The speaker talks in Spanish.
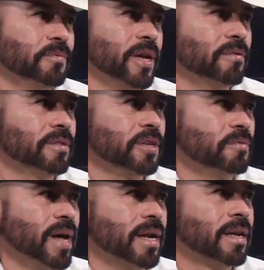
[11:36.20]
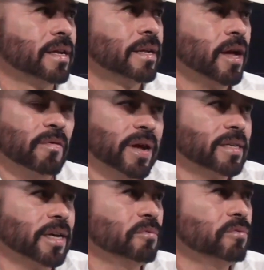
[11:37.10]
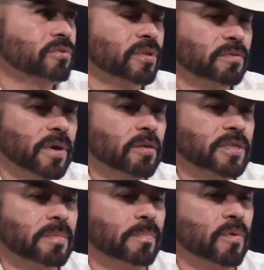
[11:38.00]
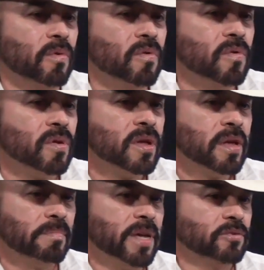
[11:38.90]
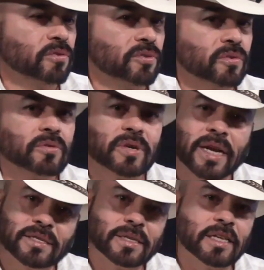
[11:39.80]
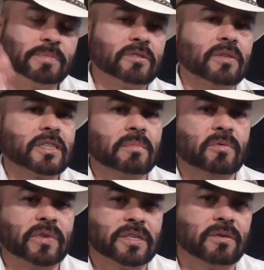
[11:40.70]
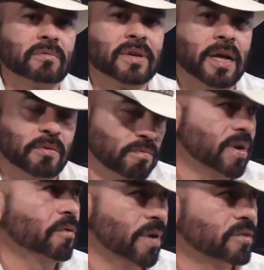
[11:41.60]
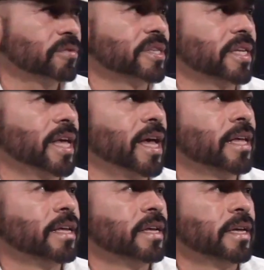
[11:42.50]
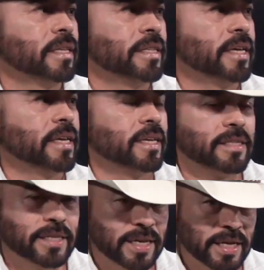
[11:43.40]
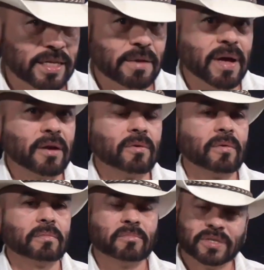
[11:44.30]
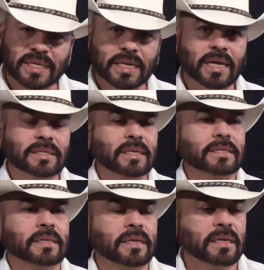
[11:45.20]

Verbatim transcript: voy a continuar, aunque sea a gusto. Digo, bueno, si me pongo, me asocio, gracias a las personas que me ofrecieron una, sociedad de, trabajo, muchas gracias.